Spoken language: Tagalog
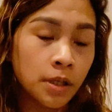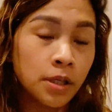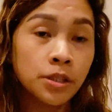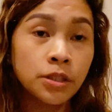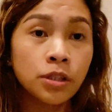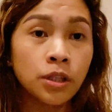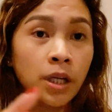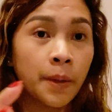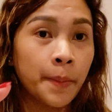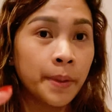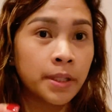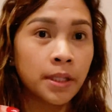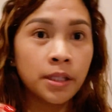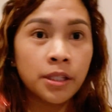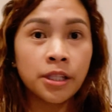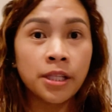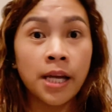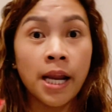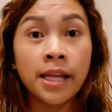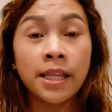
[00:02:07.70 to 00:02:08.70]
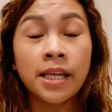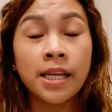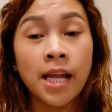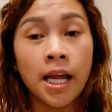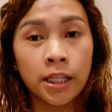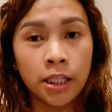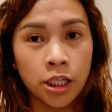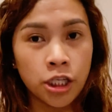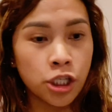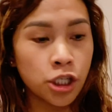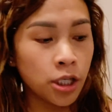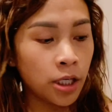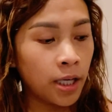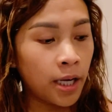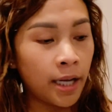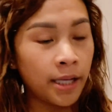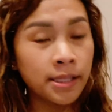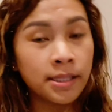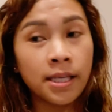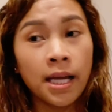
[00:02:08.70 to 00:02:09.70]
So, gamit, try din natin siya,
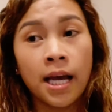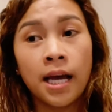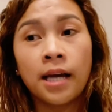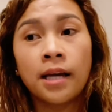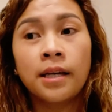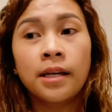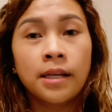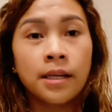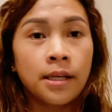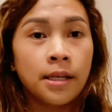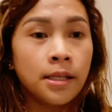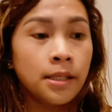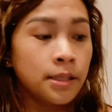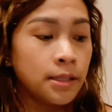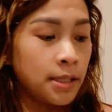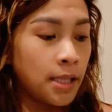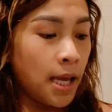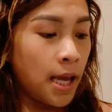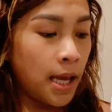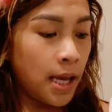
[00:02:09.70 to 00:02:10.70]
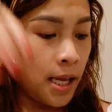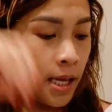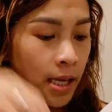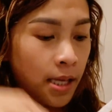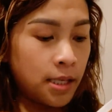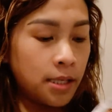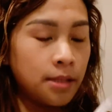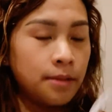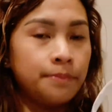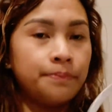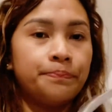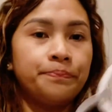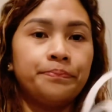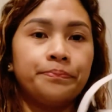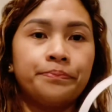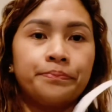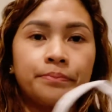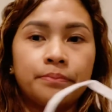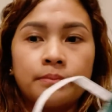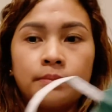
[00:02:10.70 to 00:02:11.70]
guys, ha. Then,
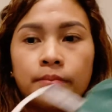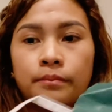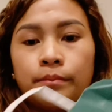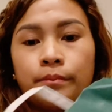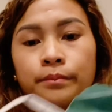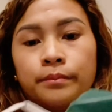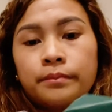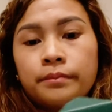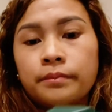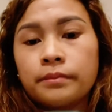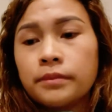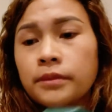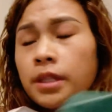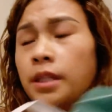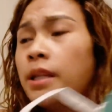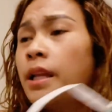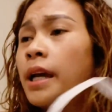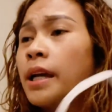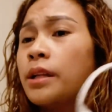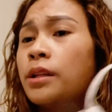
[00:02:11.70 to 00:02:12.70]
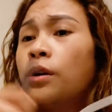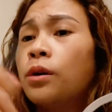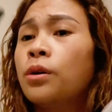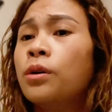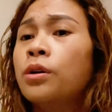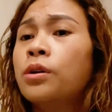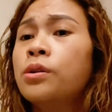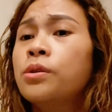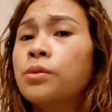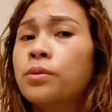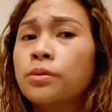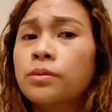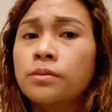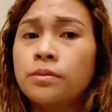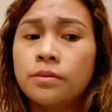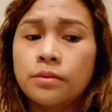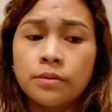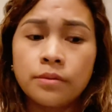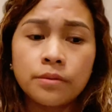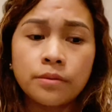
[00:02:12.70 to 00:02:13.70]
like, no.
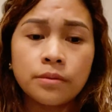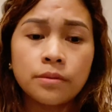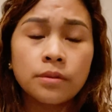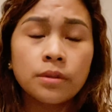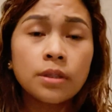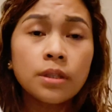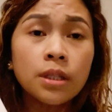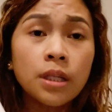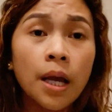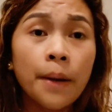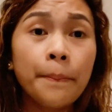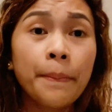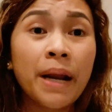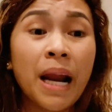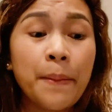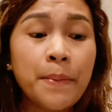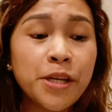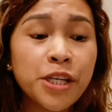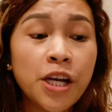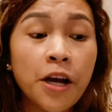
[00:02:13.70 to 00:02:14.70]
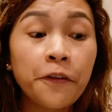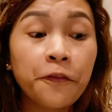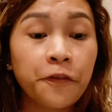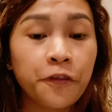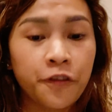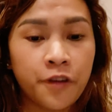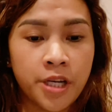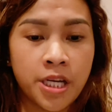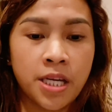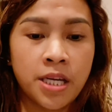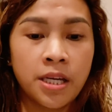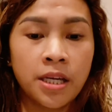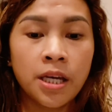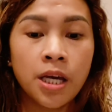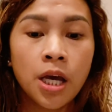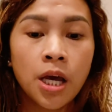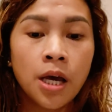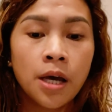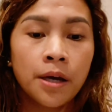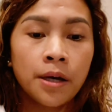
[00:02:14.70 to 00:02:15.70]
Marami siyang free.
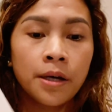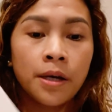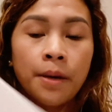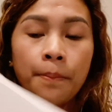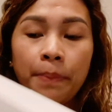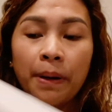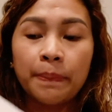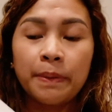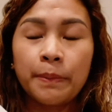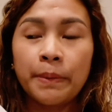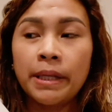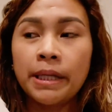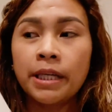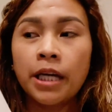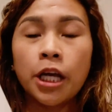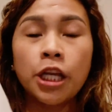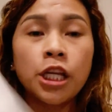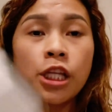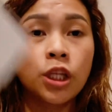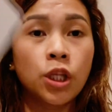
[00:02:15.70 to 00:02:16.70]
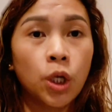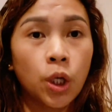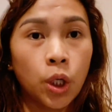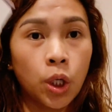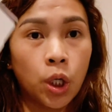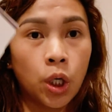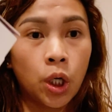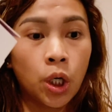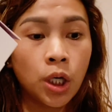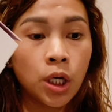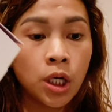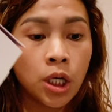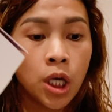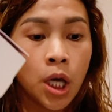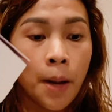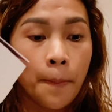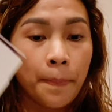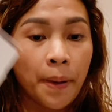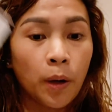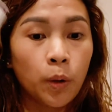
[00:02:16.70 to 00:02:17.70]
Pag bumili kayo nito,
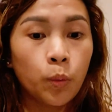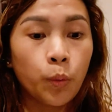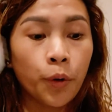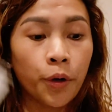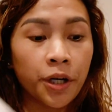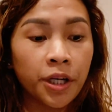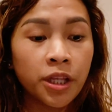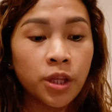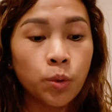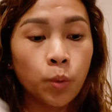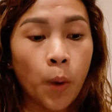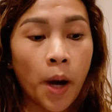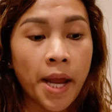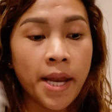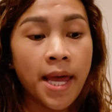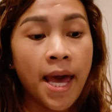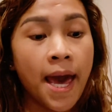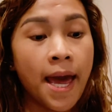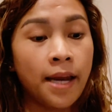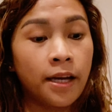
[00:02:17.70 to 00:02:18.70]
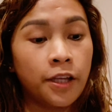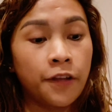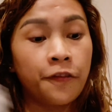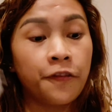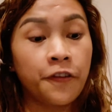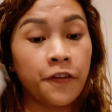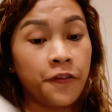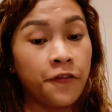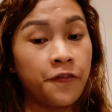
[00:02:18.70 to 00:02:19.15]
pag worth 150,